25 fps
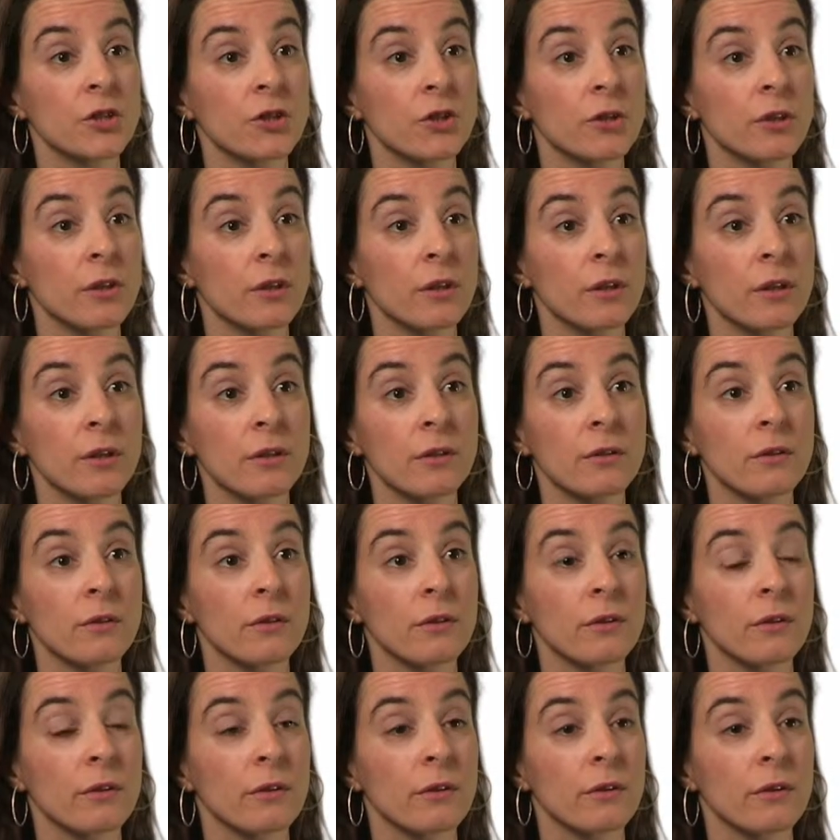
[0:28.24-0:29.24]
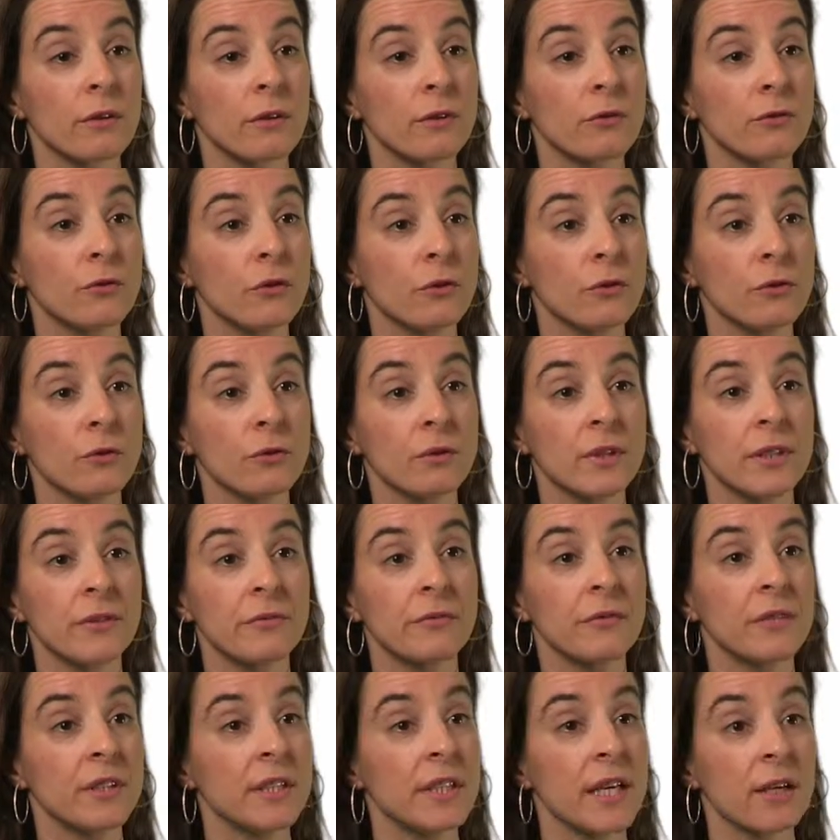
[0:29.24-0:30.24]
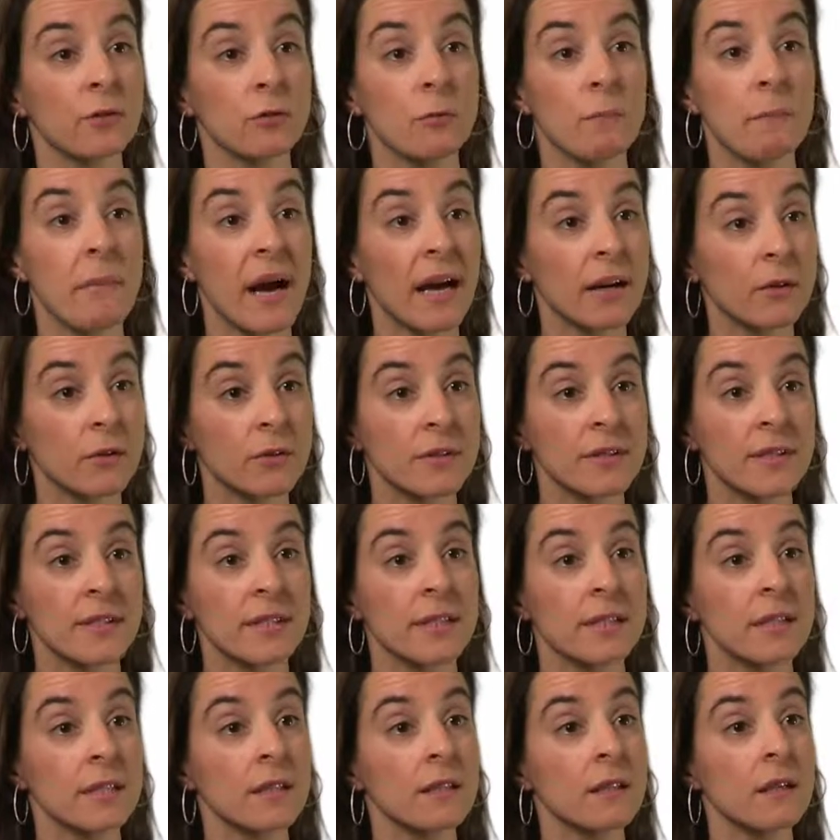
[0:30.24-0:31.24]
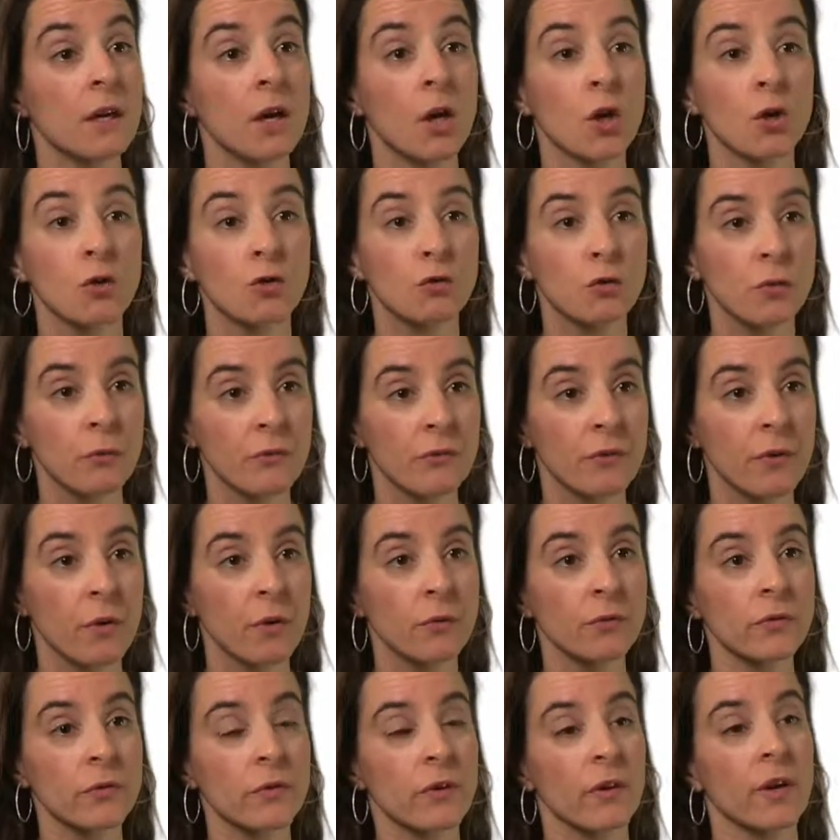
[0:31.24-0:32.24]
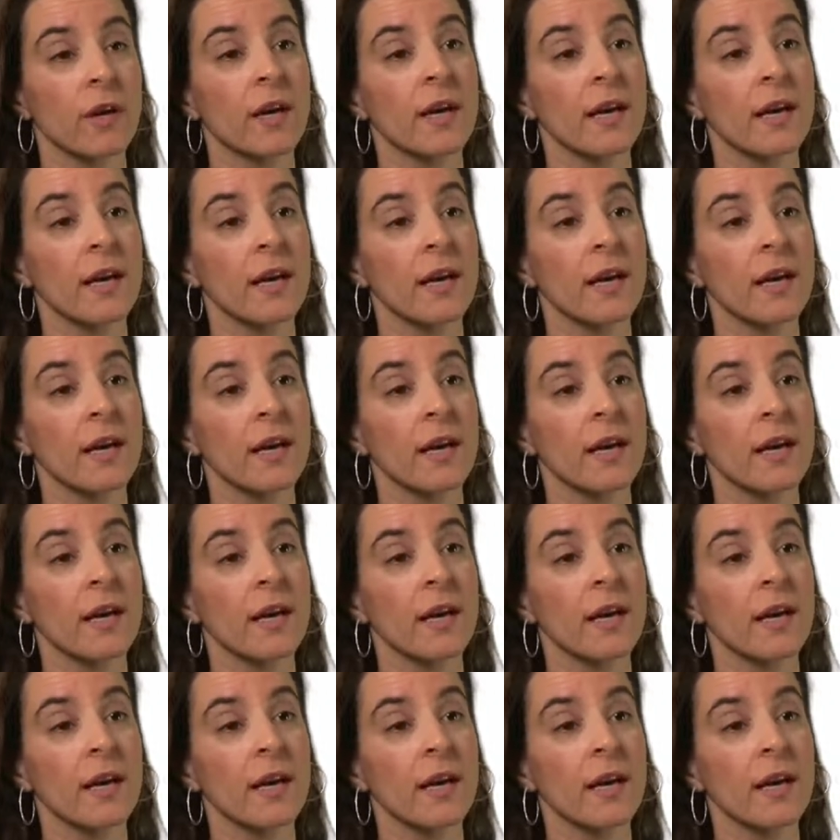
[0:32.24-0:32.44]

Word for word: jeunes dans des filières de marketing, de vente